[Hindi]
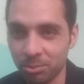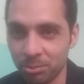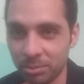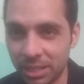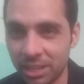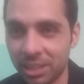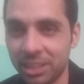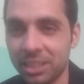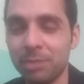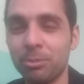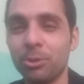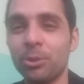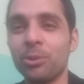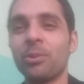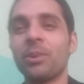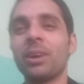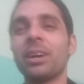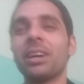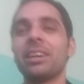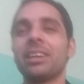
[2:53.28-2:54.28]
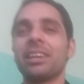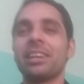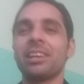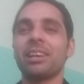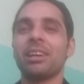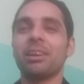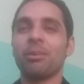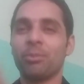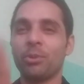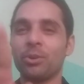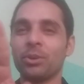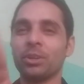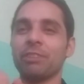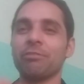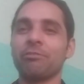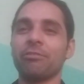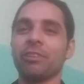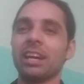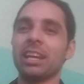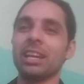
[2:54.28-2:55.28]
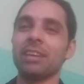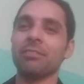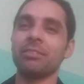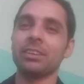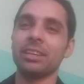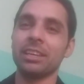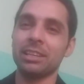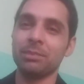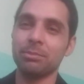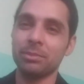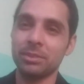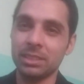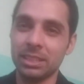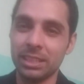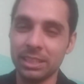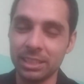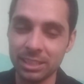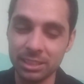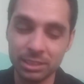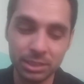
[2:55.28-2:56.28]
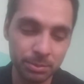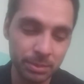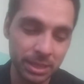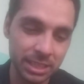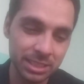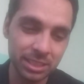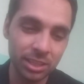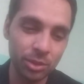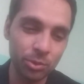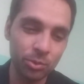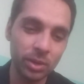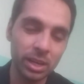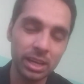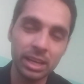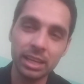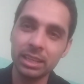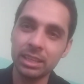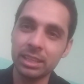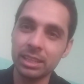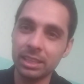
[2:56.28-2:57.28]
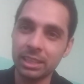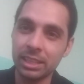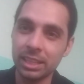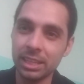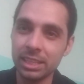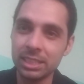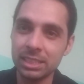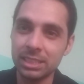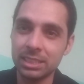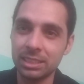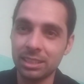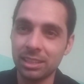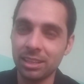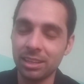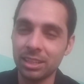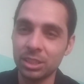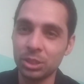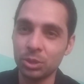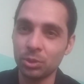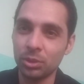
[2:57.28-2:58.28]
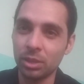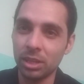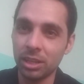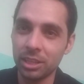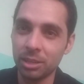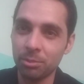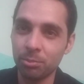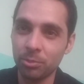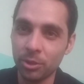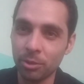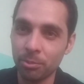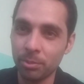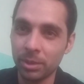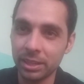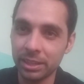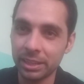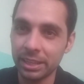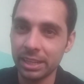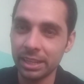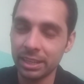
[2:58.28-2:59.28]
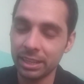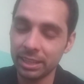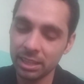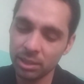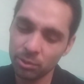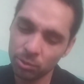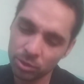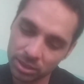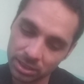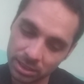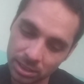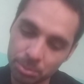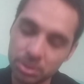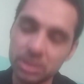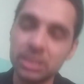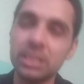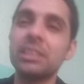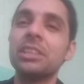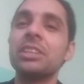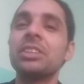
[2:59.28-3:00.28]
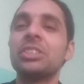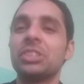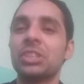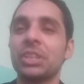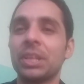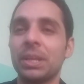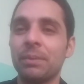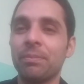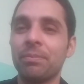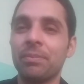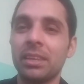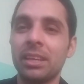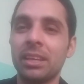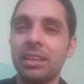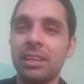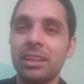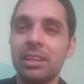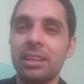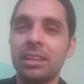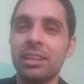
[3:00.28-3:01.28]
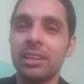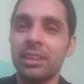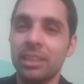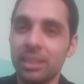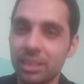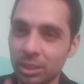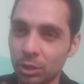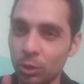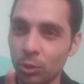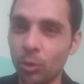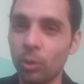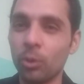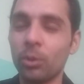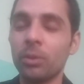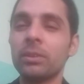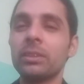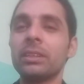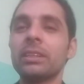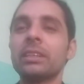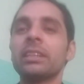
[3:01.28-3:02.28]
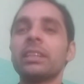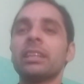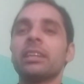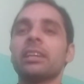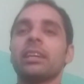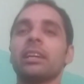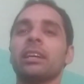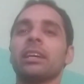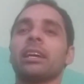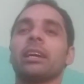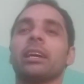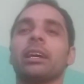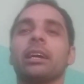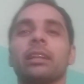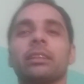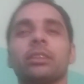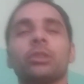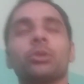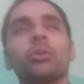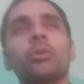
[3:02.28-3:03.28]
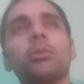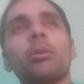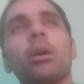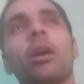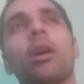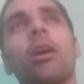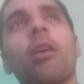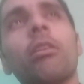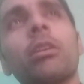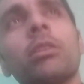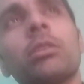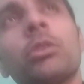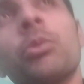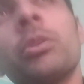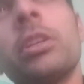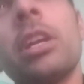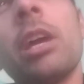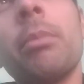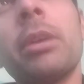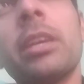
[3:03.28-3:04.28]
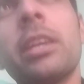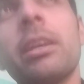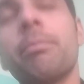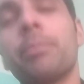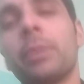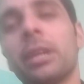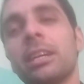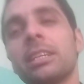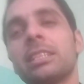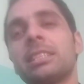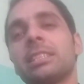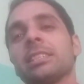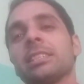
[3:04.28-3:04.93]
मैं यहाँ नहीं बोलूँगा फोर्टी फाइव ईयर ईयर्स में ऐसा हुआ है कि देश का जो अनएम्प्लॉयमेंट रेट है वो सबसे नीचे है दो तो और दुनिया में ये बहस